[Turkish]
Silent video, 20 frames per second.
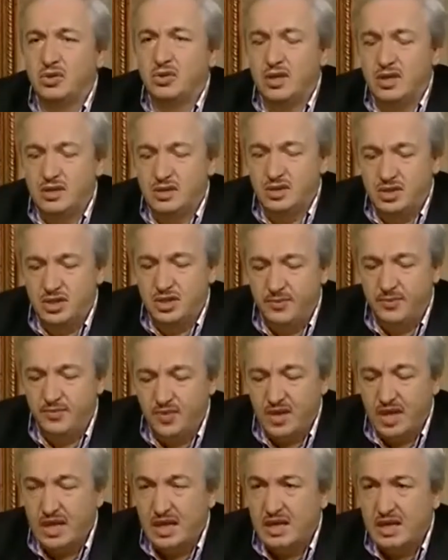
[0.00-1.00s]
oku
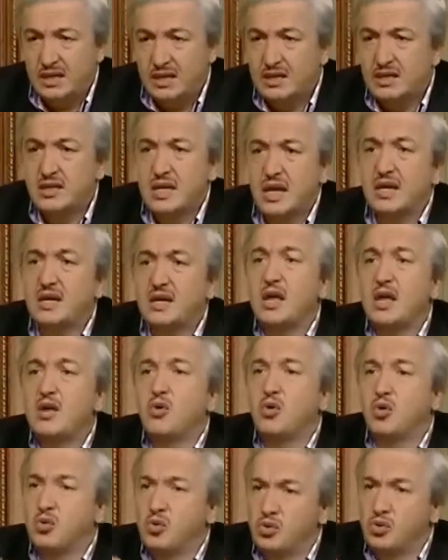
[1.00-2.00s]
deyince siz her
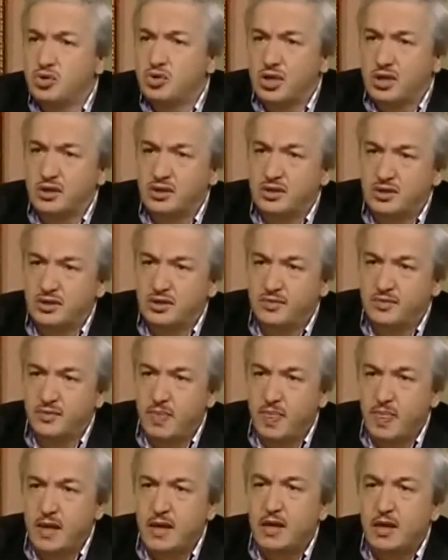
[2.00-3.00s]
neyi okuyorsanız